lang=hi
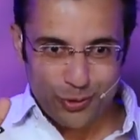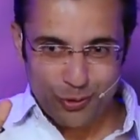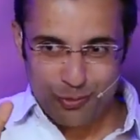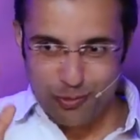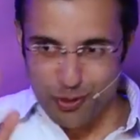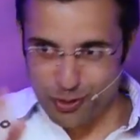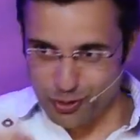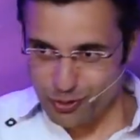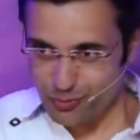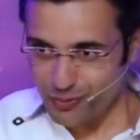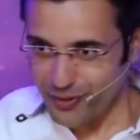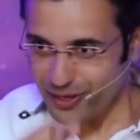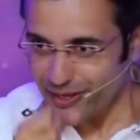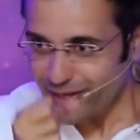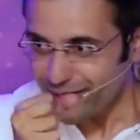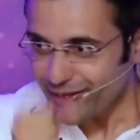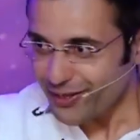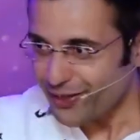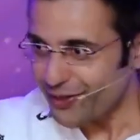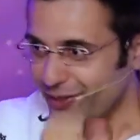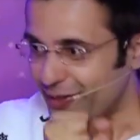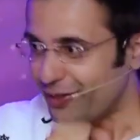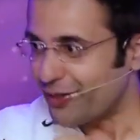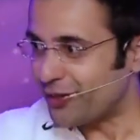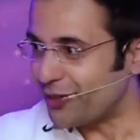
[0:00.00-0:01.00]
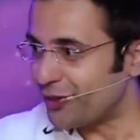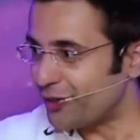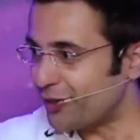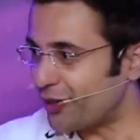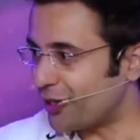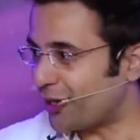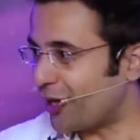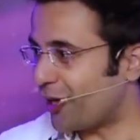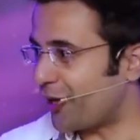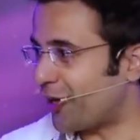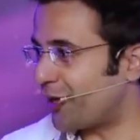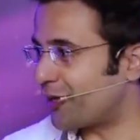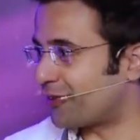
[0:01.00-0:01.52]
तो मैं उस पर
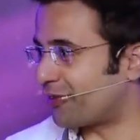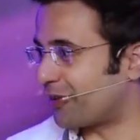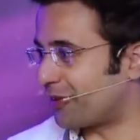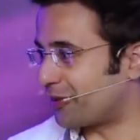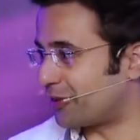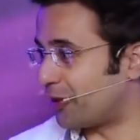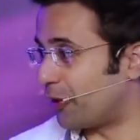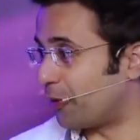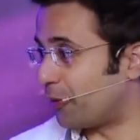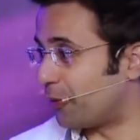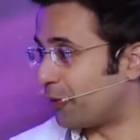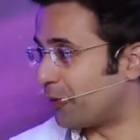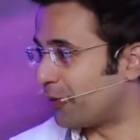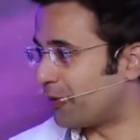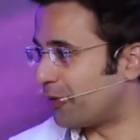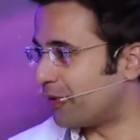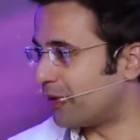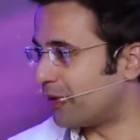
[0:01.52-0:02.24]
टिका रह सकता हूं